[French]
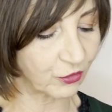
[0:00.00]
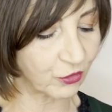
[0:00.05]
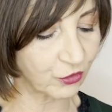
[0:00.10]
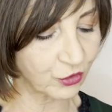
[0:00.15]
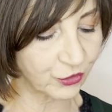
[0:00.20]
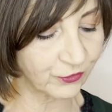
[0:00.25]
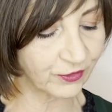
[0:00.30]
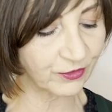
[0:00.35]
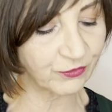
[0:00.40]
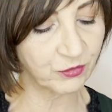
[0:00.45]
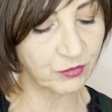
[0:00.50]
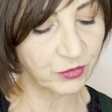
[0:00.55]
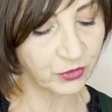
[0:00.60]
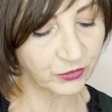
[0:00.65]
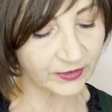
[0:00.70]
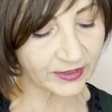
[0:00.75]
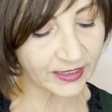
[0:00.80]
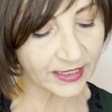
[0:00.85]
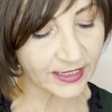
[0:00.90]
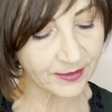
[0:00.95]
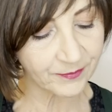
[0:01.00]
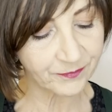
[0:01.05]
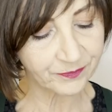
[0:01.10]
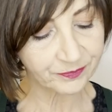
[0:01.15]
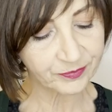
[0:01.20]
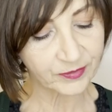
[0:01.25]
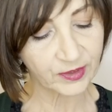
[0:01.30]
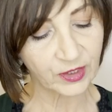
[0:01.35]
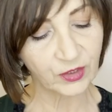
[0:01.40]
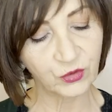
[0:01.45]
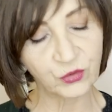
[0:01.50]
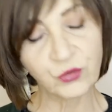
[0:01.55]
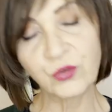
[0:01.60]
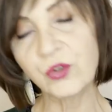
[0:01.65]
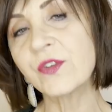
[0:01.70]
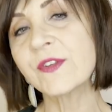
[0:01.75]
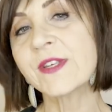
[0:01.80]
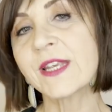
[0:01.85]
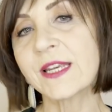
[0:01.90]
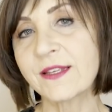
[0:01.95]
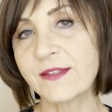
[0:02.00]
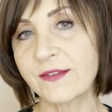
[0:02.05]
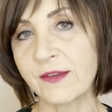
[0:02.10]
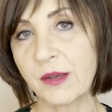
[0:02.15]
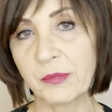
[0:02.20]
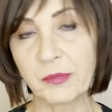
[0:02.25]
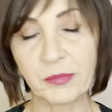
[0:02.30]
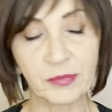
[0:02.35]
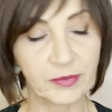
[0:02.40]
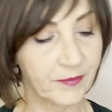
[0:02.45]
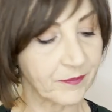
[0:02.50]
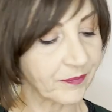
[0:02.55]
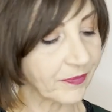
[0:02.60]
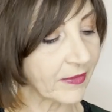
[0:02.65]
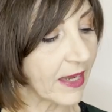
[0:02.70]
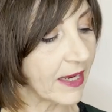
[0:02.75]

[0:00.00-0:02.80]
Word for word: Donc, je vais vous montrer deux exemples.